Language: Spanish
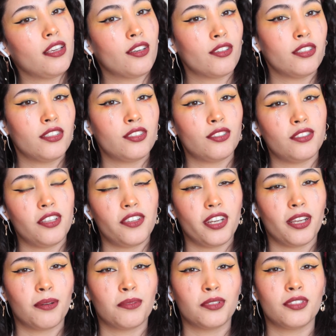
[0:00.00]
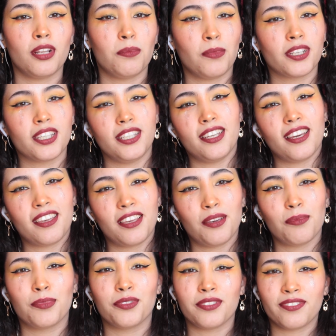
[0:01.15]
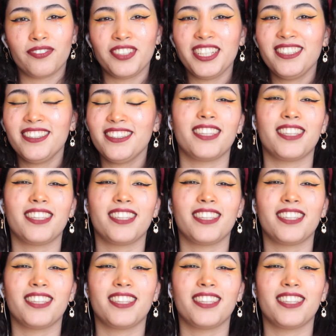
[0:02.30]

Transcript: Y con esto tendríamos el maquillaje por fin